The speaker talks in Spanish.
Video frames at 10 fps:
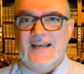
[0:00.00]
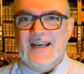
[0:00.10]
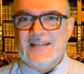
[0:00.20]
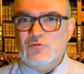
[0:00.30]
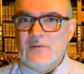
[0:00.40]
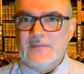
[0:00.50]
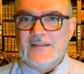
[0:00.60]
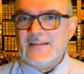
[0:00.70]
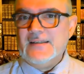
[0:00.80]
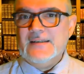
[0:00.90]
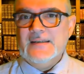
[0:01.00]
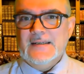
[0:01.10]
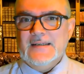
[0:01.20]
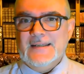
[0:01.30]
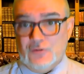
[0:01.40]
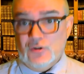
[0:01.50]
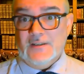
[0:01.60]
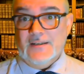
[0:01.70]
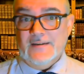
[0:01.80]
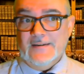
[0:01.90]
actualmente
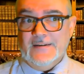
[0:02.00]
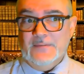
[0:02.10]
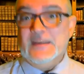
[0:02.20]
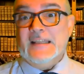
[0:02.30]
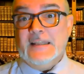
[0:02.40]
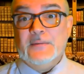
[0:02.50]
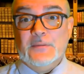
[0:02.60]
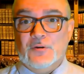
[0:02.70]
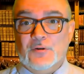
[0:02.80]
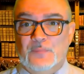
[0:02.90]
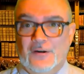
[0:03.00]
estoy eh, verdaderamente preocupado,